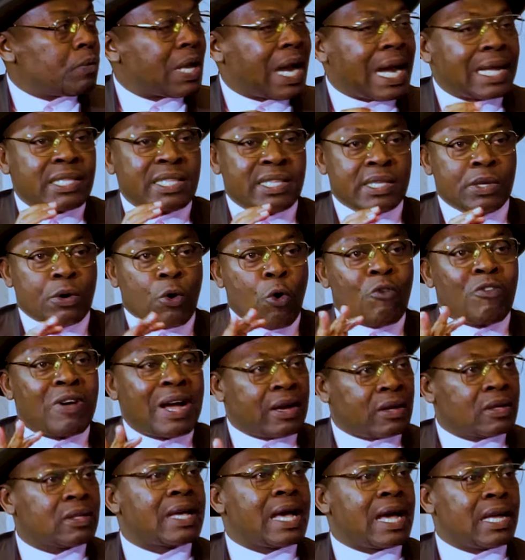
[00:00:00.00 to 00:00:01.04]
à dire on
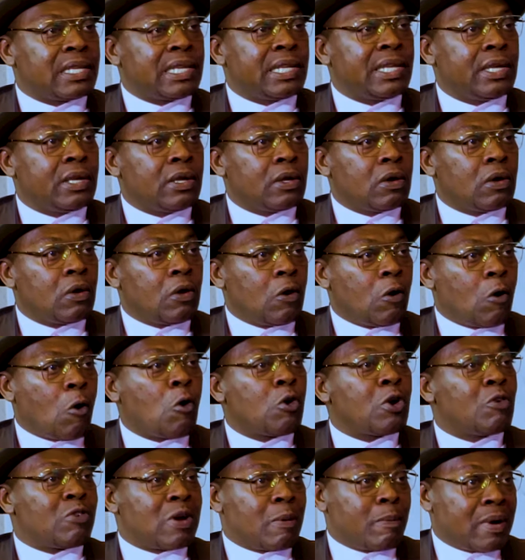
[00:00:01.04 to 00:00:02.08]
va regarder,
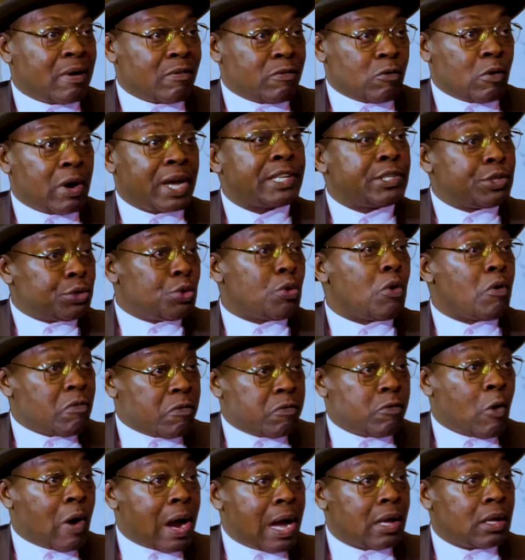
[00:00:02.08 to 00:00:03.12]
on ne va pas voir. Et si on
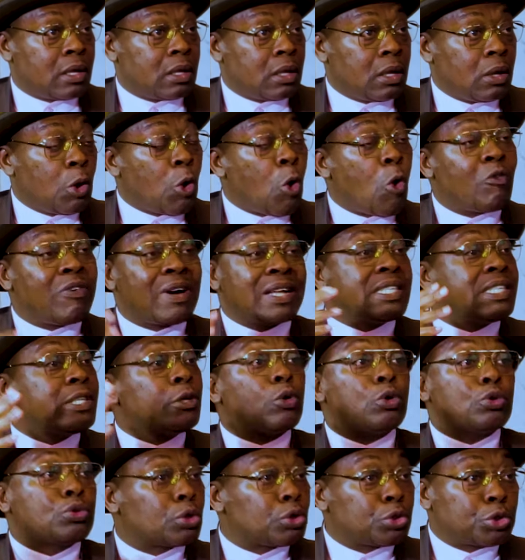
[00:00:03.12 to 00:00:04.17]
voit, on va
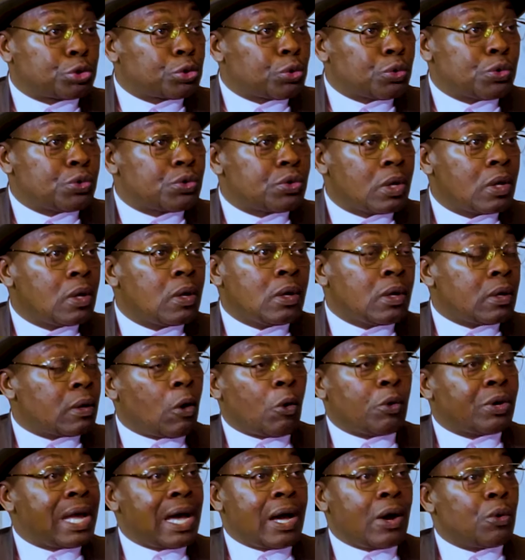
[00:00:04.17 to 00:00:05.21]
dire autre chose,
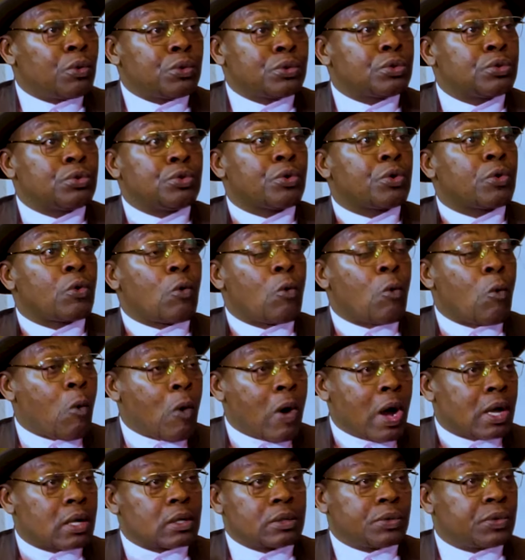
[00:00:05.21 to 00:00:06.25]
on a honte de
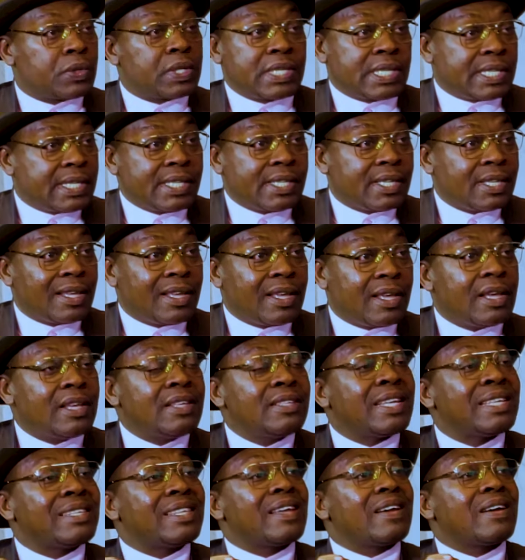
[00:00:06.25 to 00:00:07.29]
quoi De qui
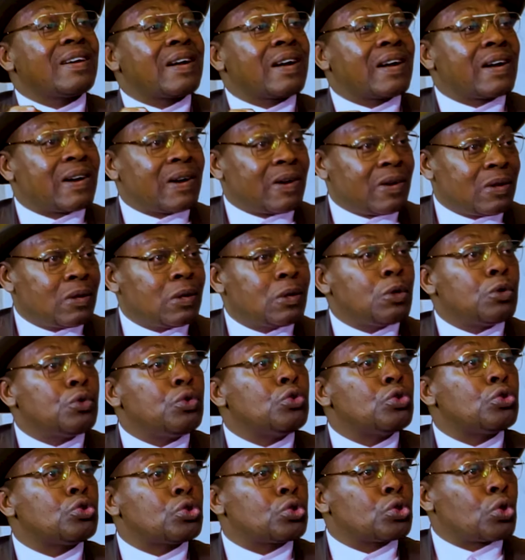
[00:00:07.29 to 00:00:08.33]
C'est un camp
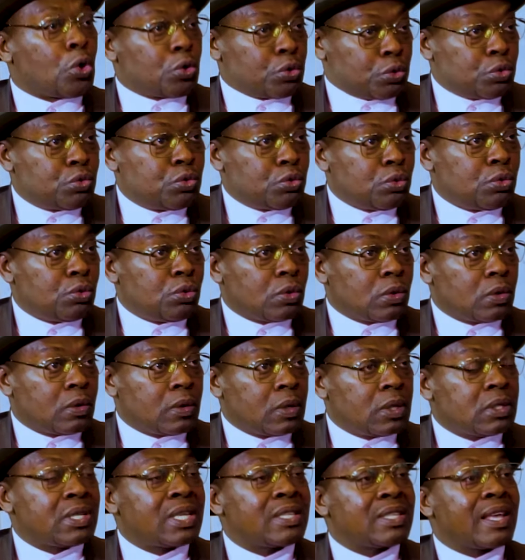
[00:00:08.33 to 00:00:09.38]
de torture,
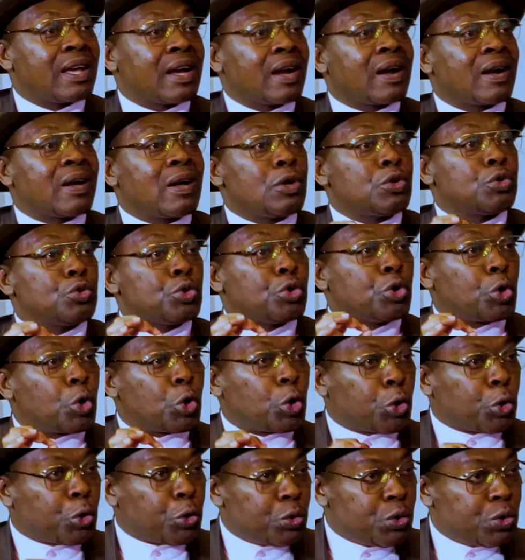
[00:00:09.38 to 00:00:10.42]
c'est un camp de
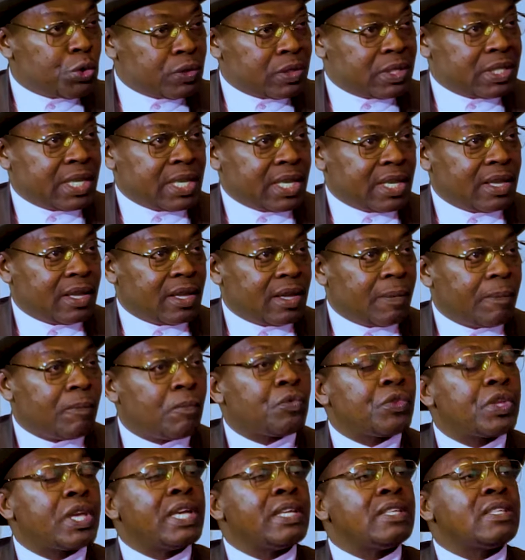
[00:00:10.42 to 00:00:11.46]
cruauté.
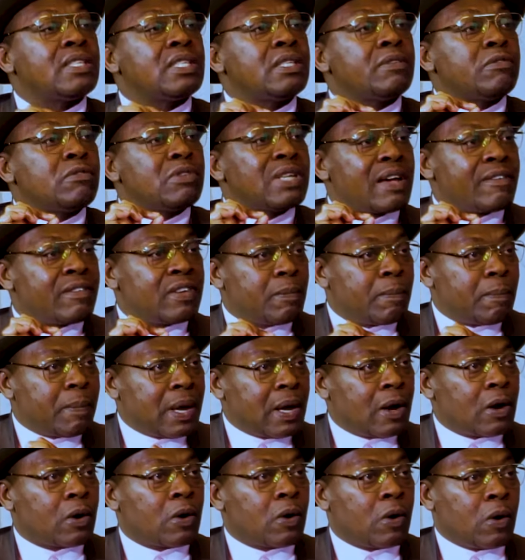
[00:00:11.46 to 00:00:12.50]
Et si vous n'avez
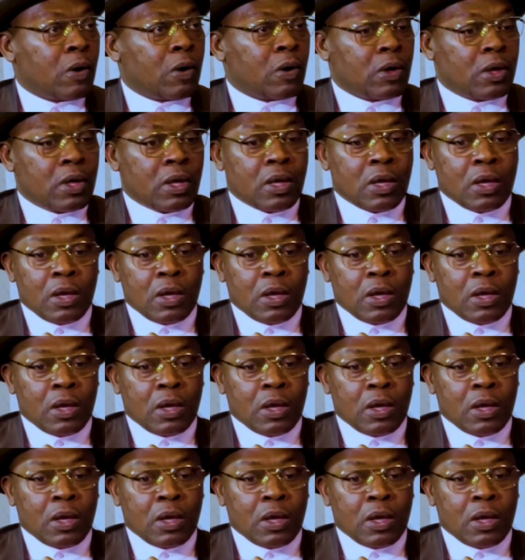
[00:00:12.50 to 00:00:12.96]
pas encore